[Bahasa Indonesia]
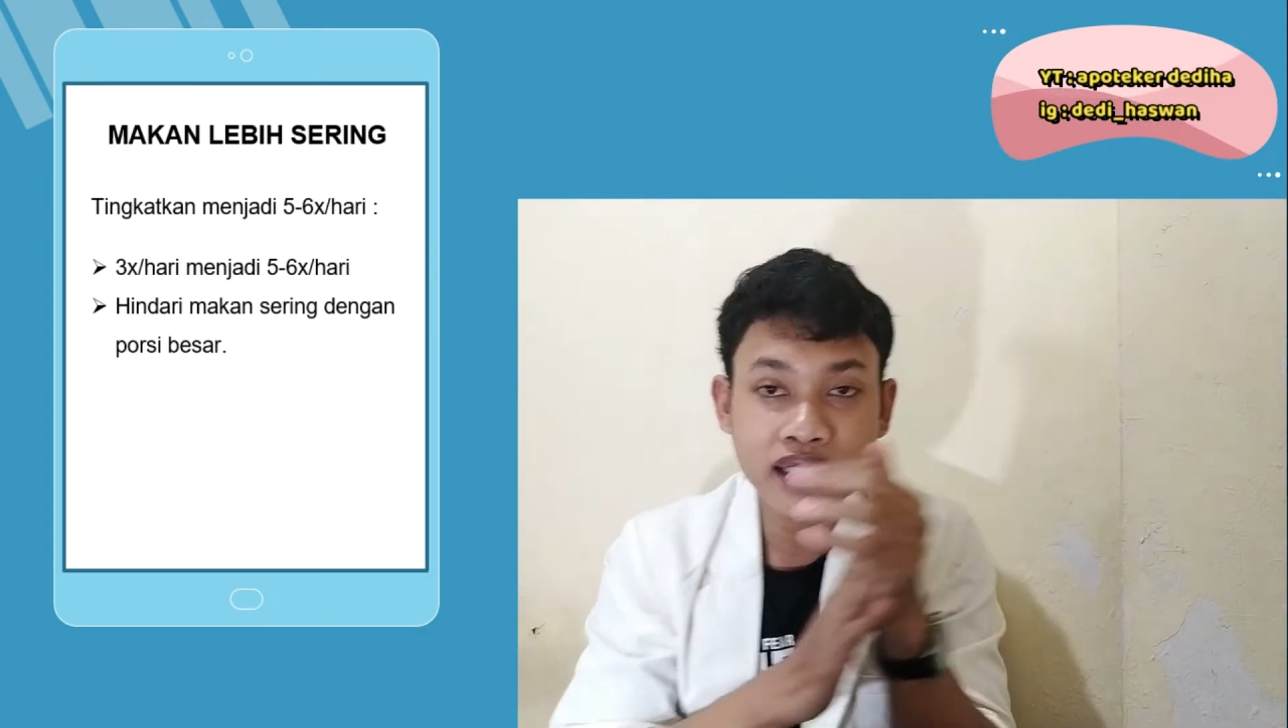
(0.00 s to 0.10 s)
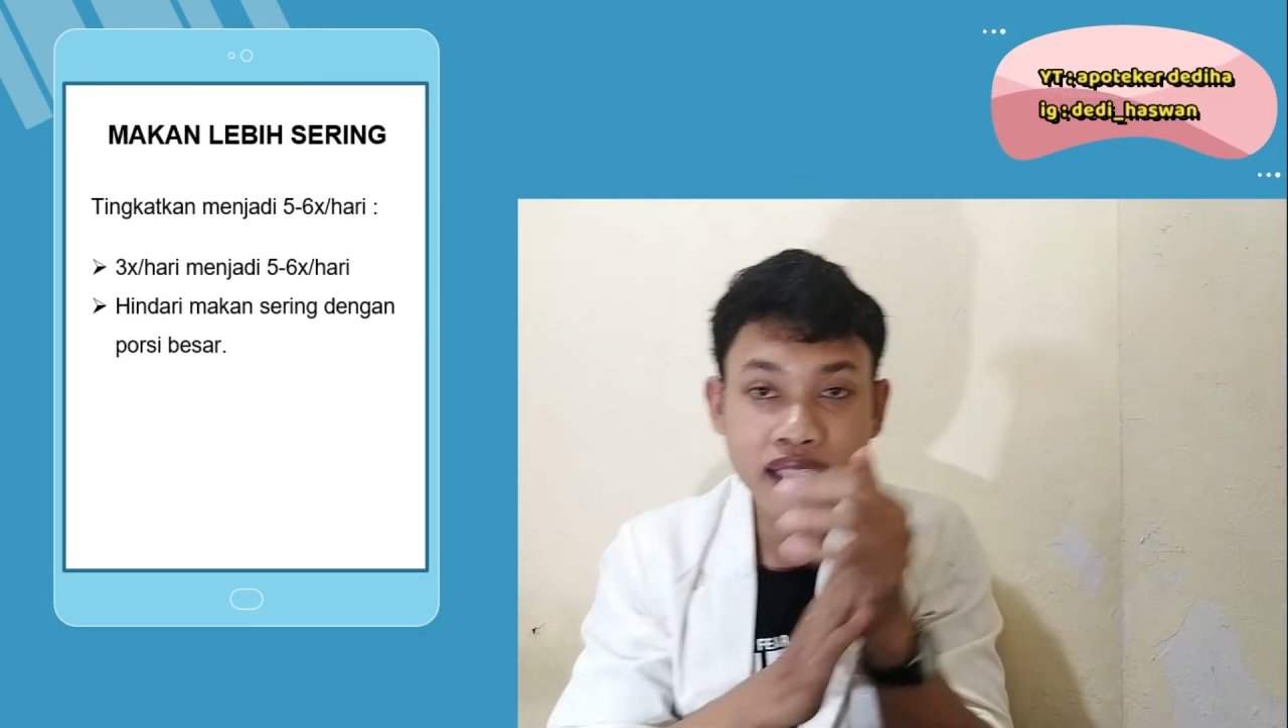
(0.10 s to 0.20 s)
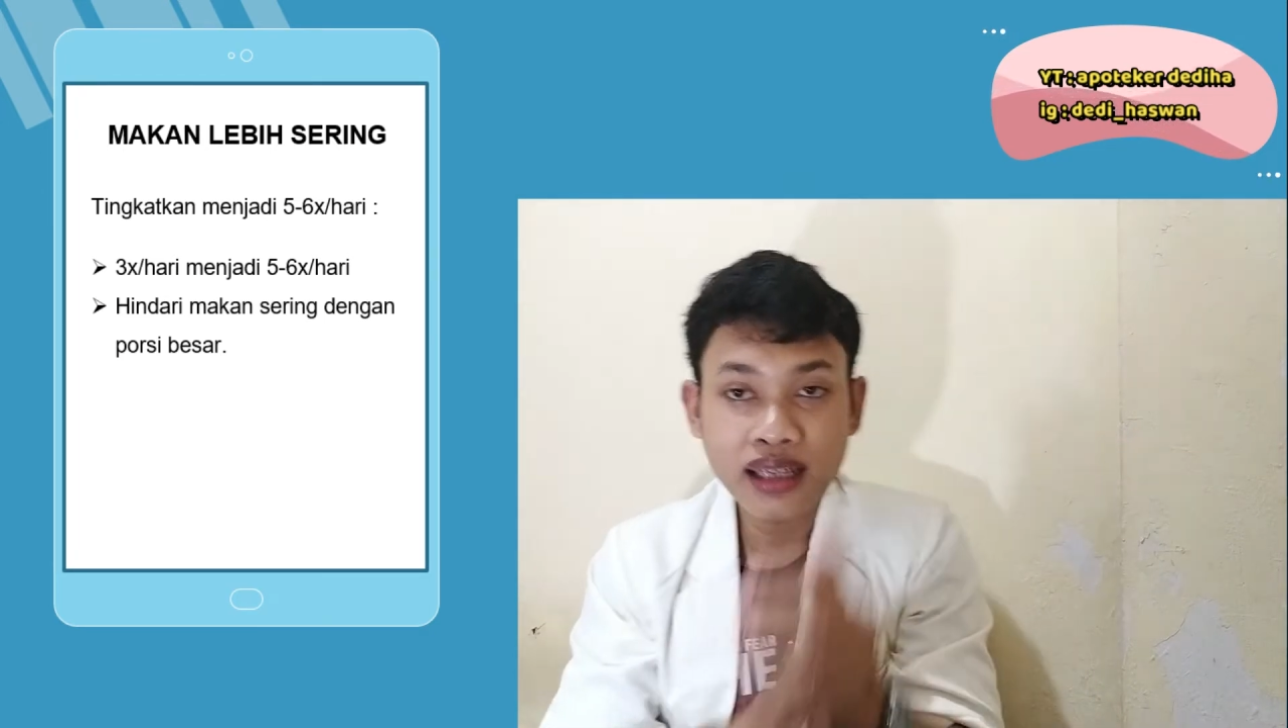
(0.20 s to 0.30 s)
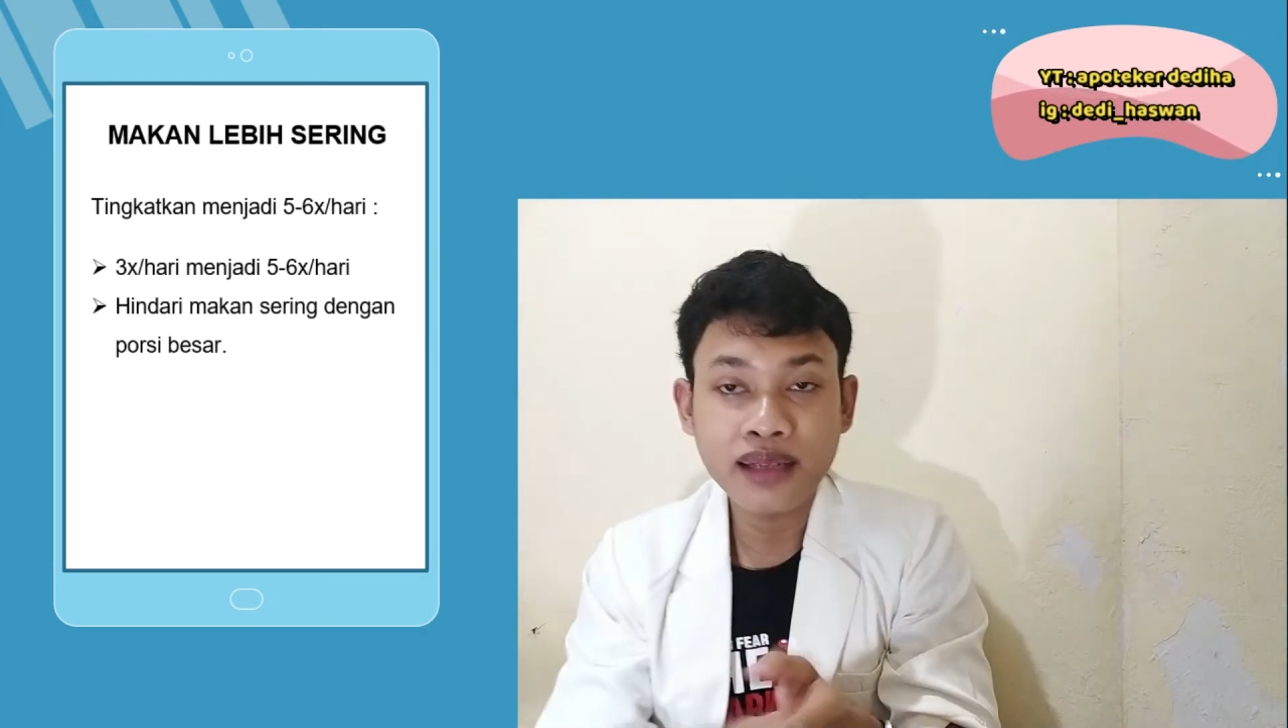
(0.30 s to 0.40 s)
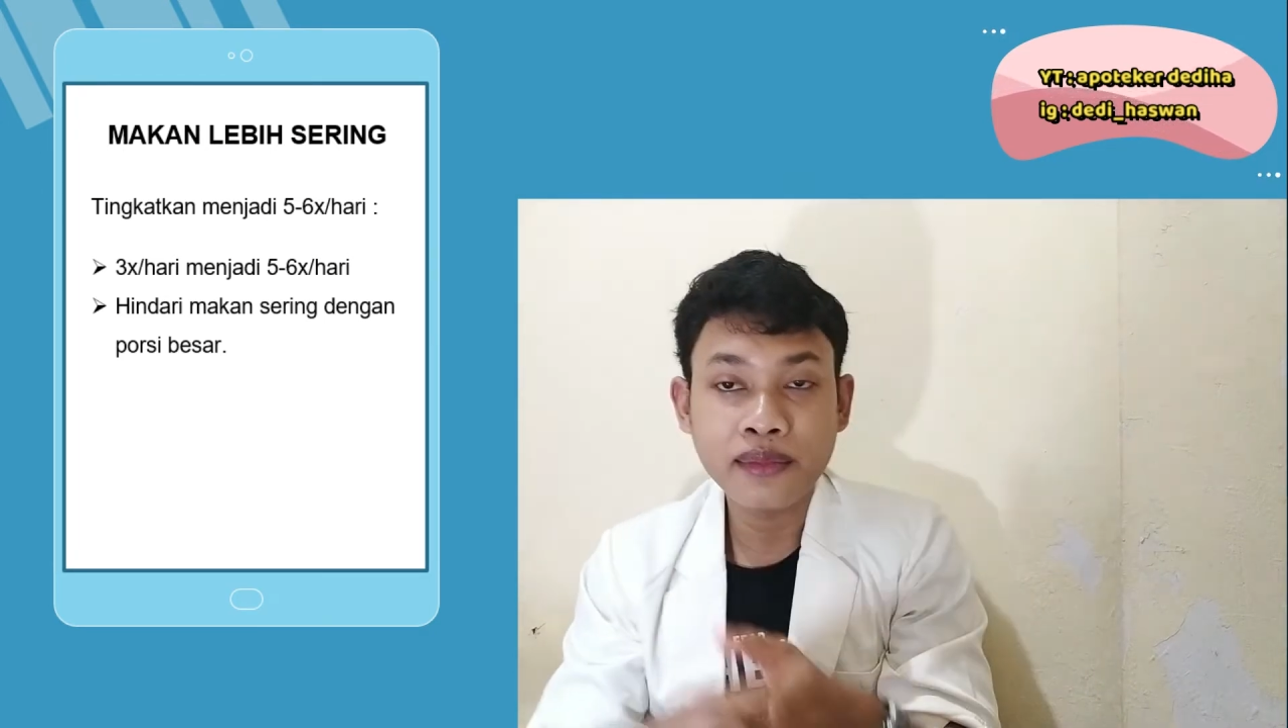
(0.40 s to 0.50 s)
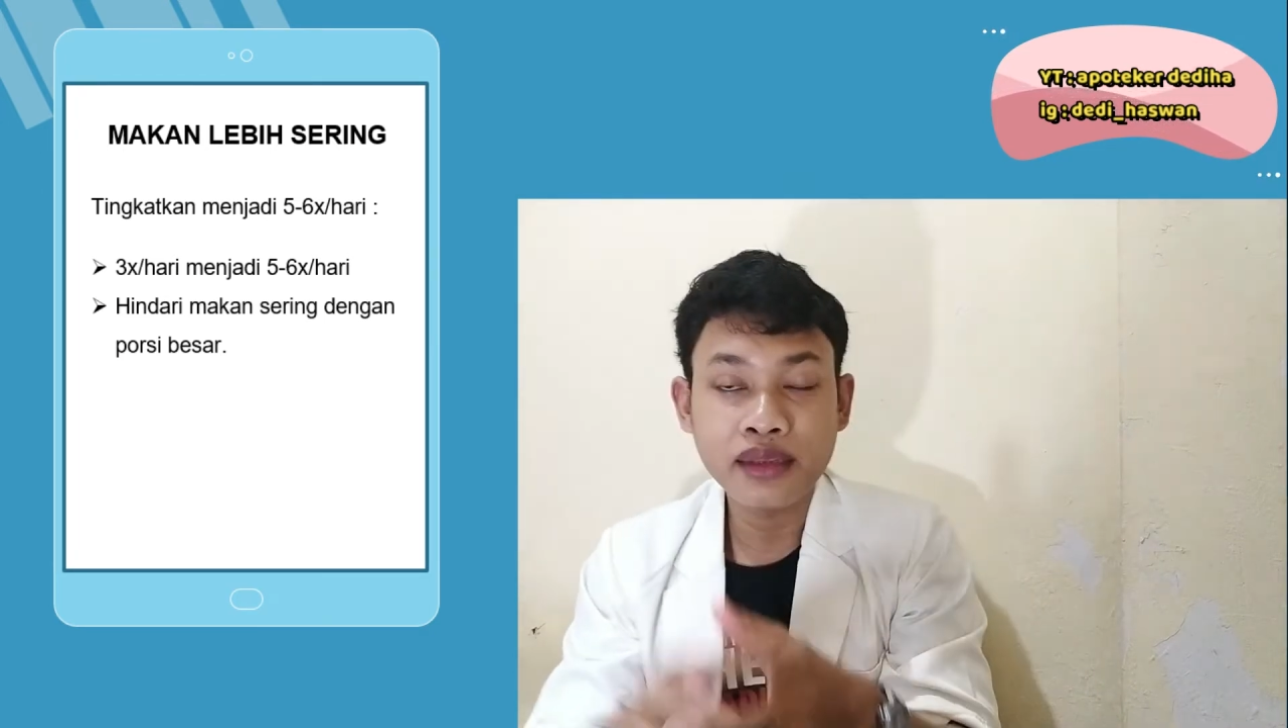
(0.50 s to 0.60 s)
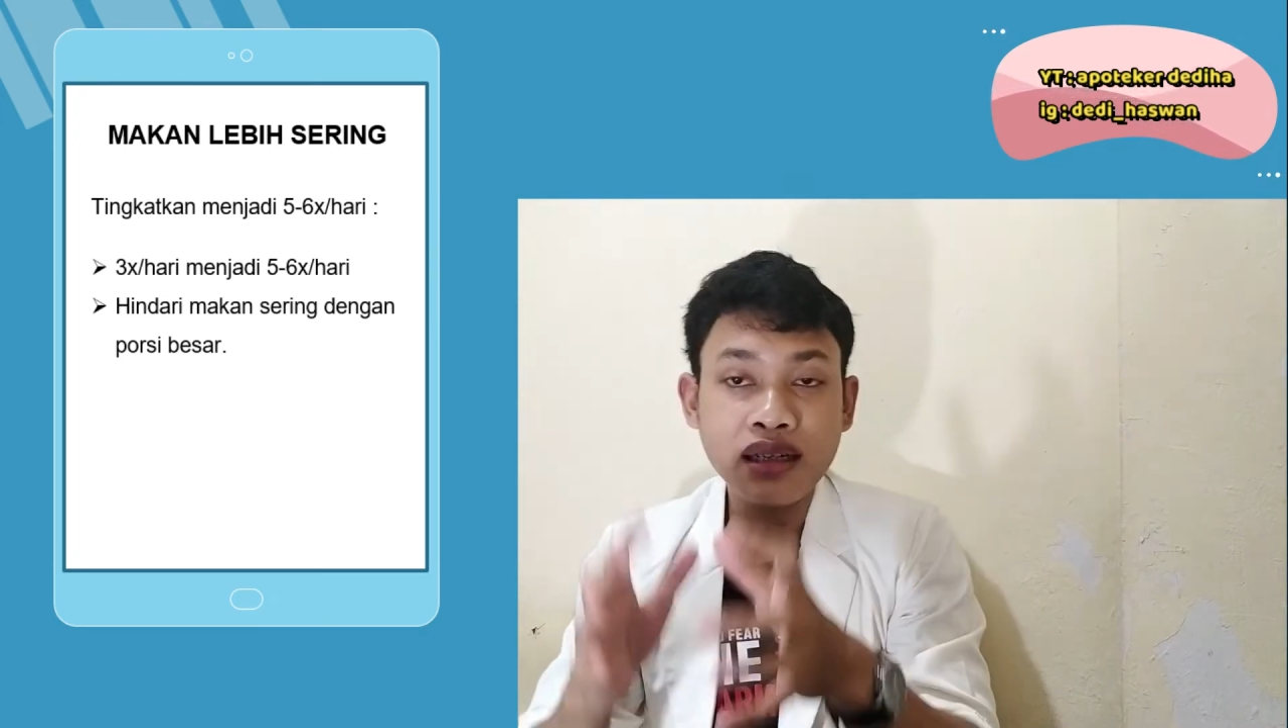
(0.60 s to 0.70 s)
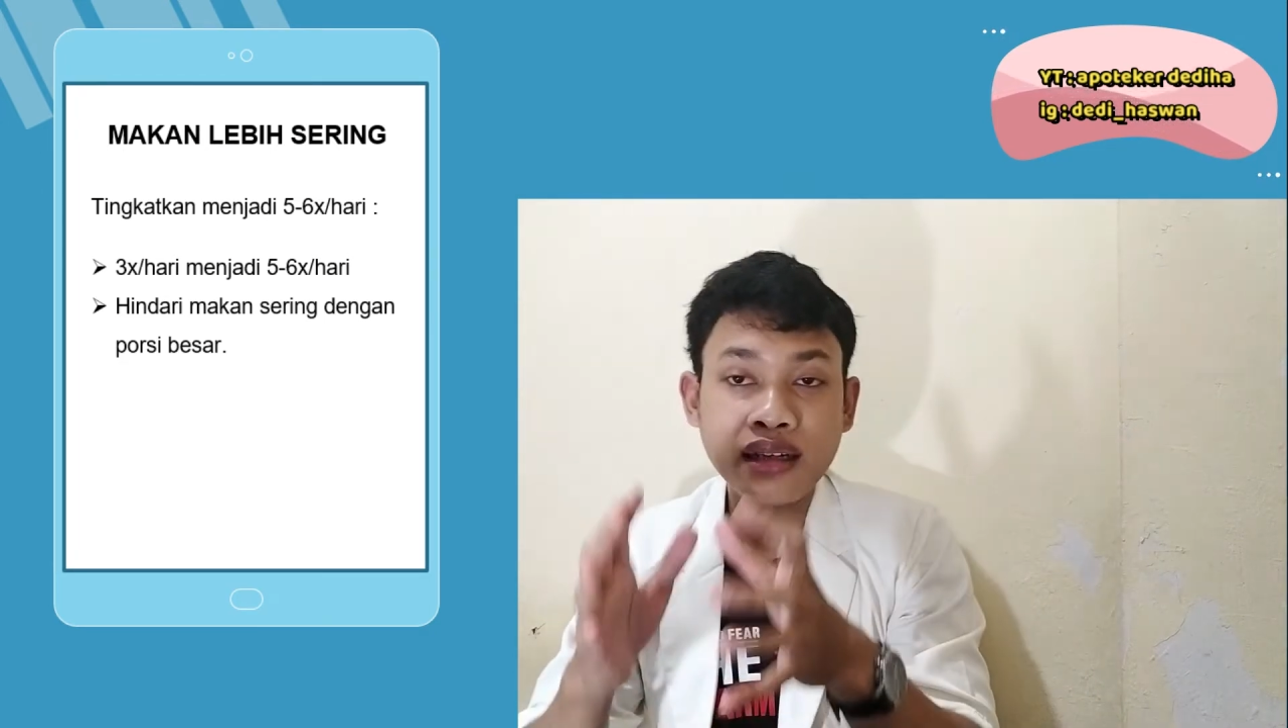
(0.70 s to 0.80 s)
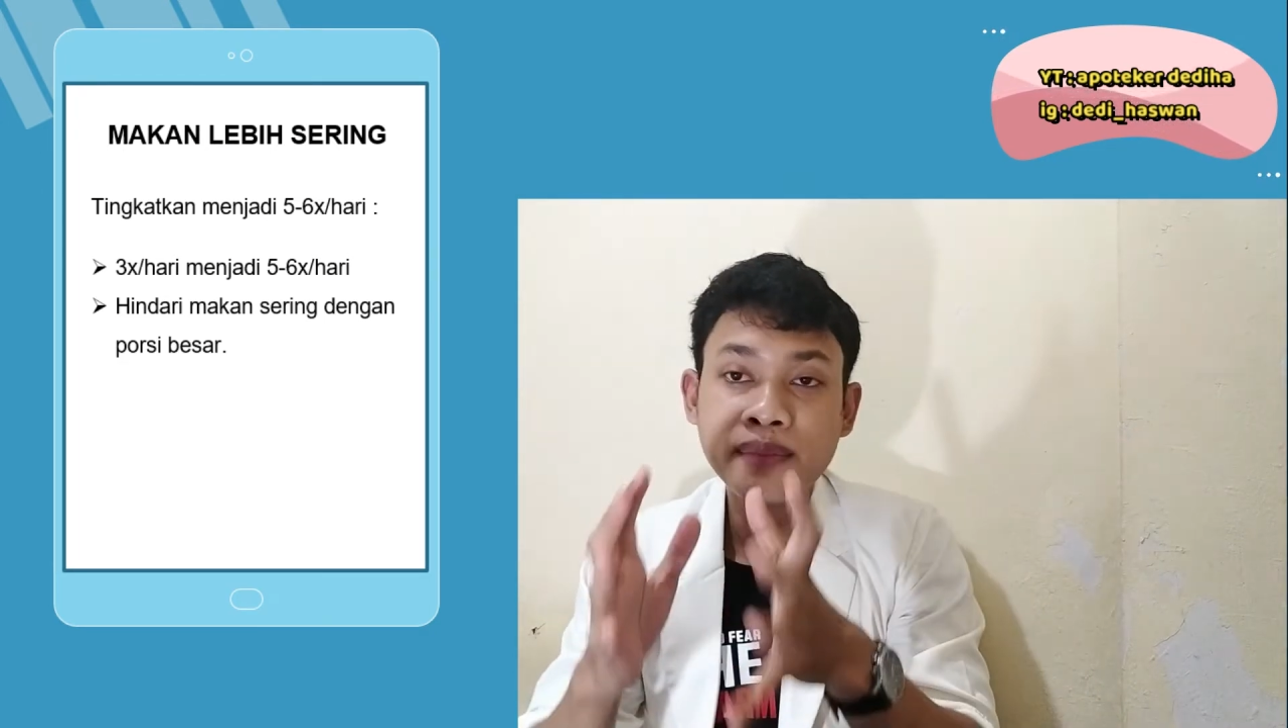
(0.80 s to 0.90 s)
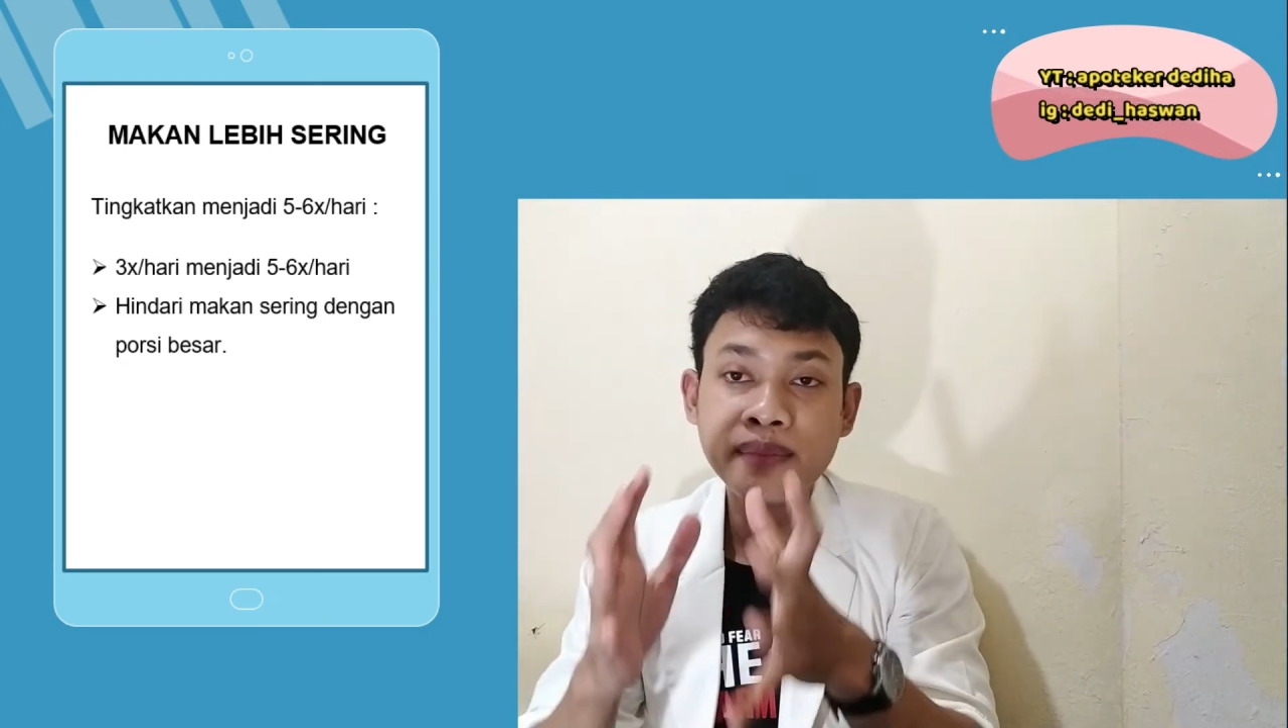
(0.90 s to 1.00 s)
sehari
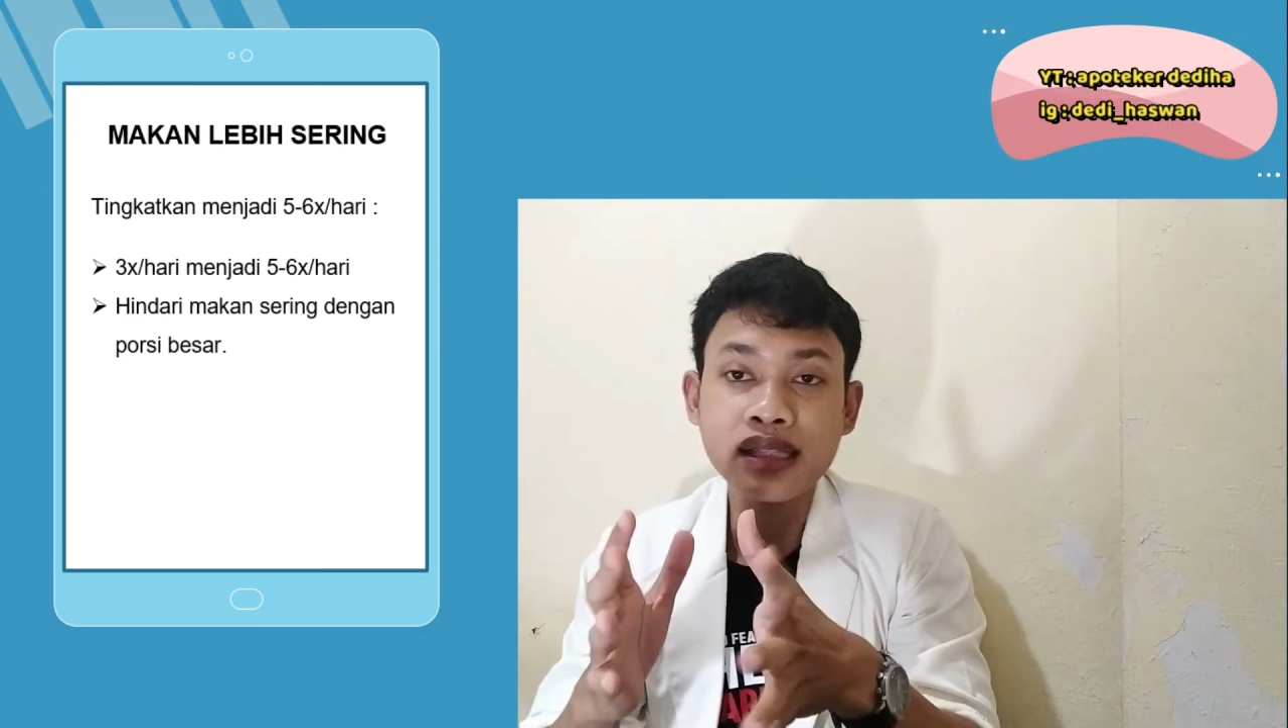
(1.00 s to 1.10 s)
menjadi 5